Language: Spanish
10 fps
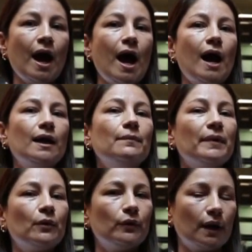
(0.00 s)
al
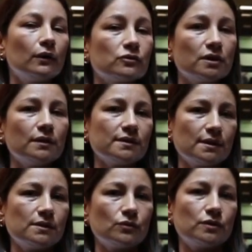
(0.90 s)
mejorar los
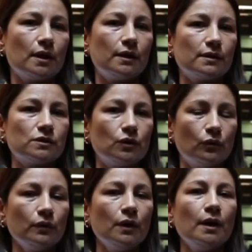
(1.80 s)
índices de
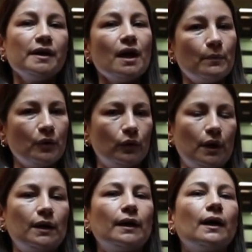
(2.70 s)
oxigenación y a
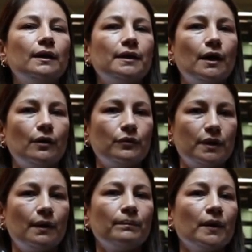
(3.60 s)
mejorar la calidad de
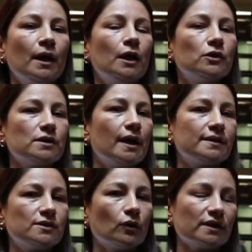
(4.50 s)
vida. Los
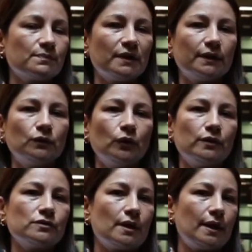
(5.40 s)
ejercicios
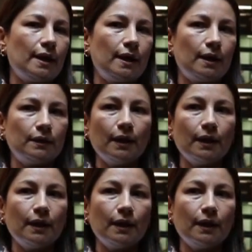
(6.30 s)
respiratorios eh,